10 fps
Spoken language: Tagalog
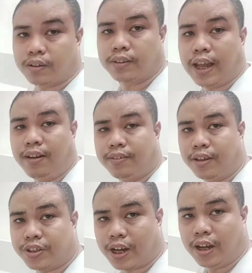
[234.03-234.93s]
tiles na
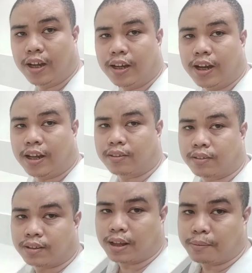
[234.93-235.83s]
siya at
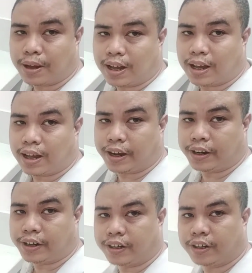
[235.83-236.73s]

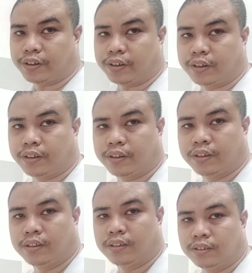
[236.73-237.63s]
napaka-area na yan.
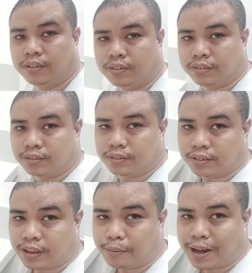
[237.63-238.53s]

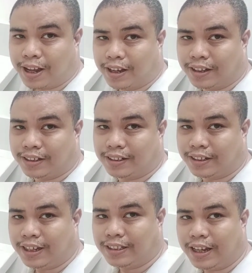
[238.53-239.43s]
Diba?
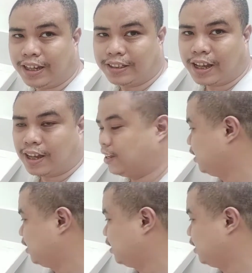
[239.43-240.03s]
Kitang-kita